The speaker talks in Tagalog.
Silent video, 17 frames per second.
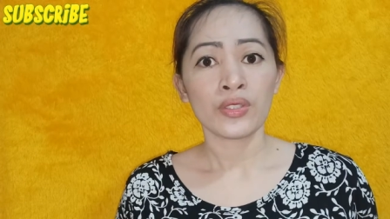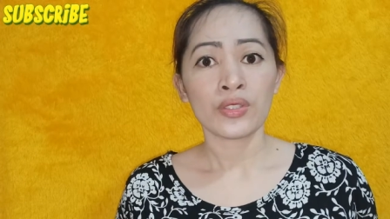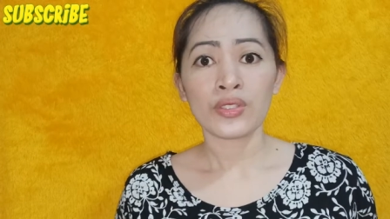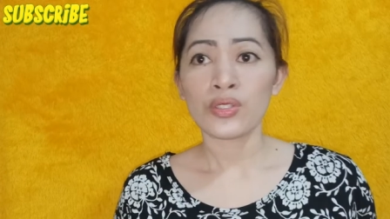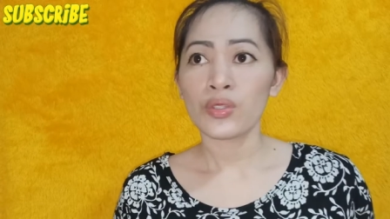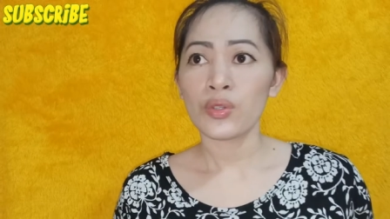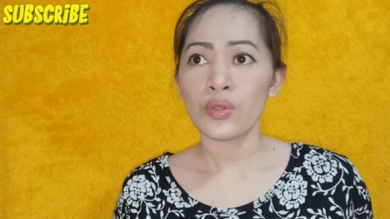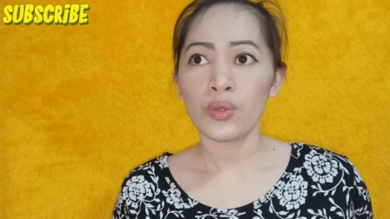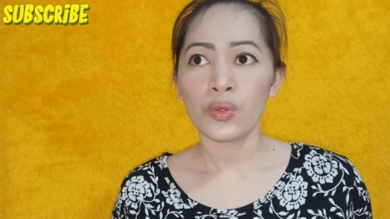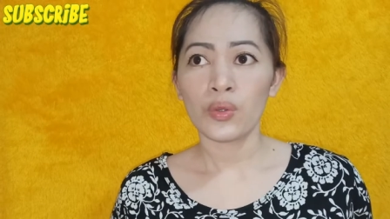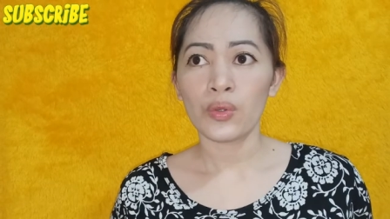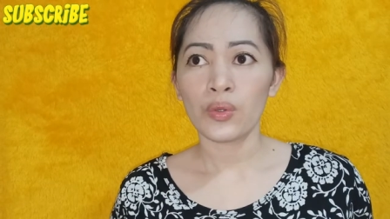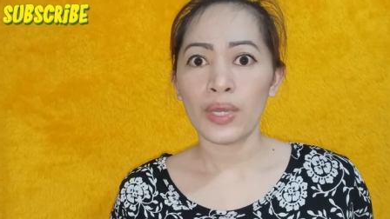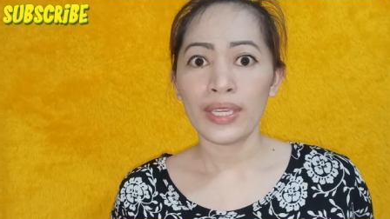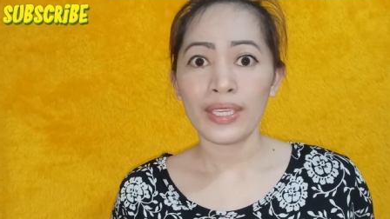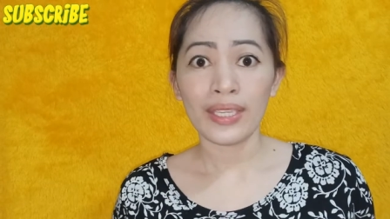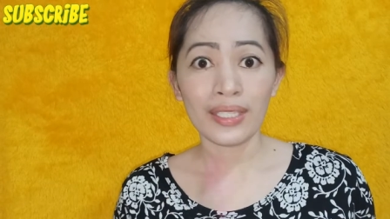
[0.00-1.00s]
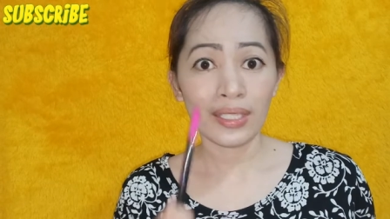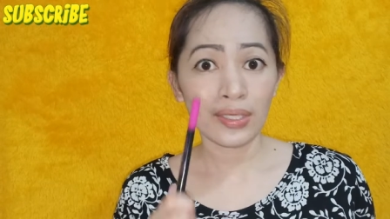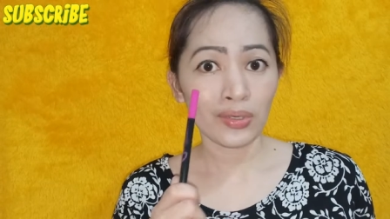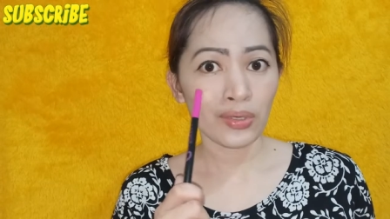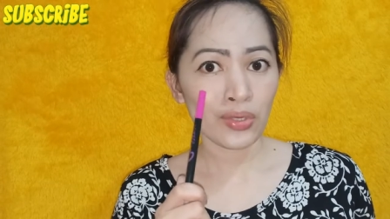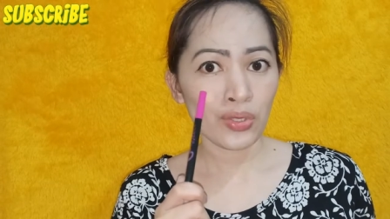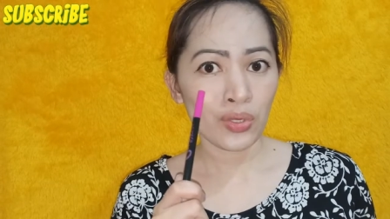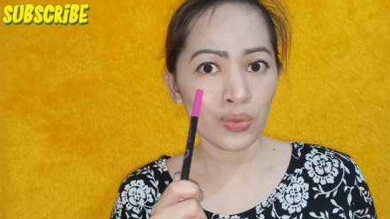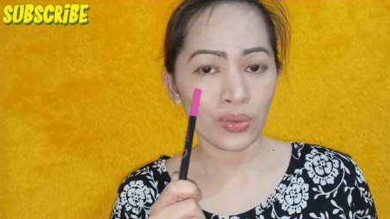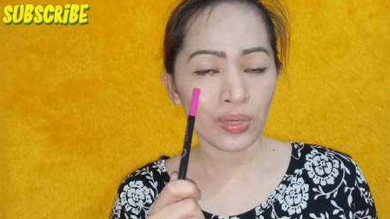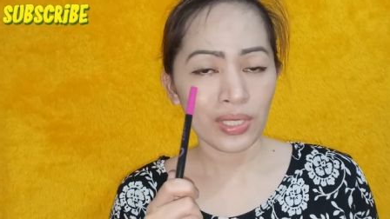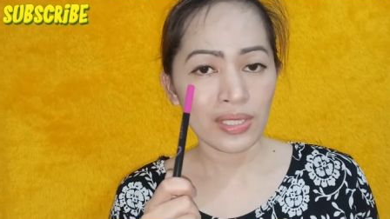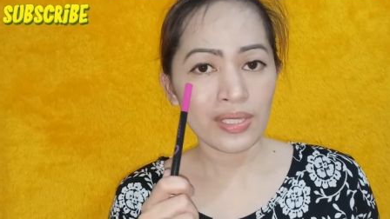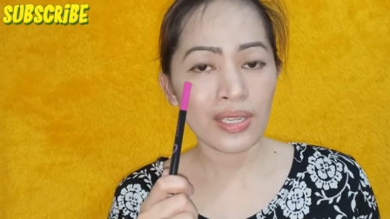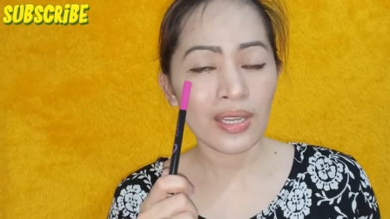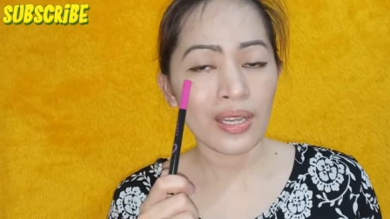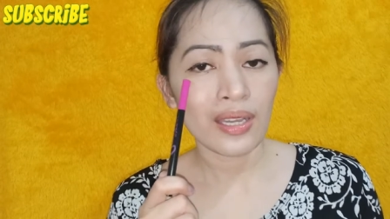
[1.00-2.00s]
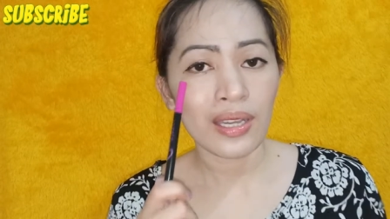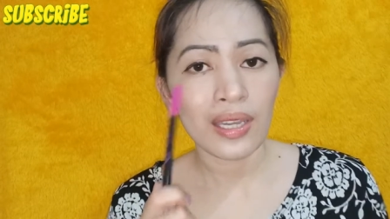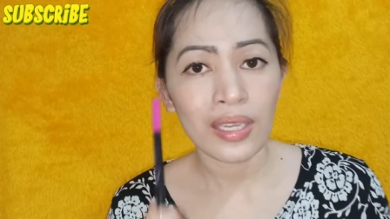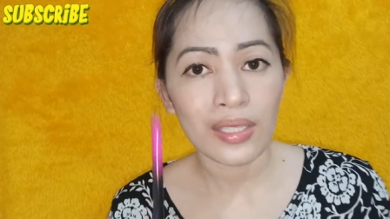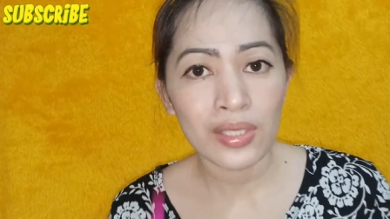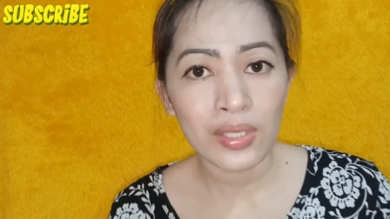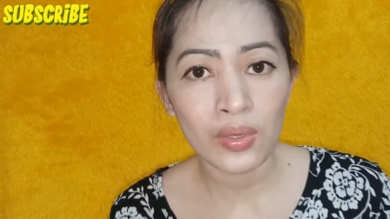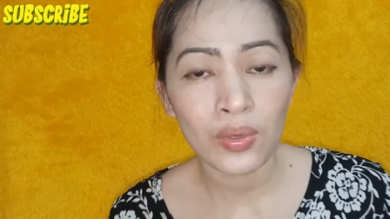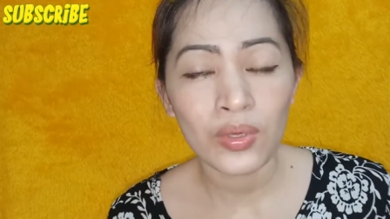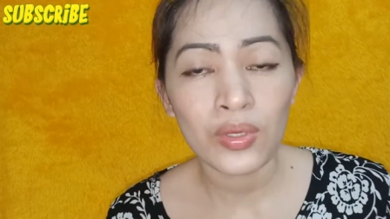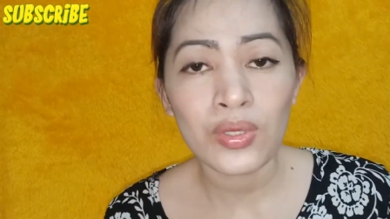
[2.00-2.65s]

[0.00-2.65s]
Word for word: So, ayan na yung itsura sa eyes ko.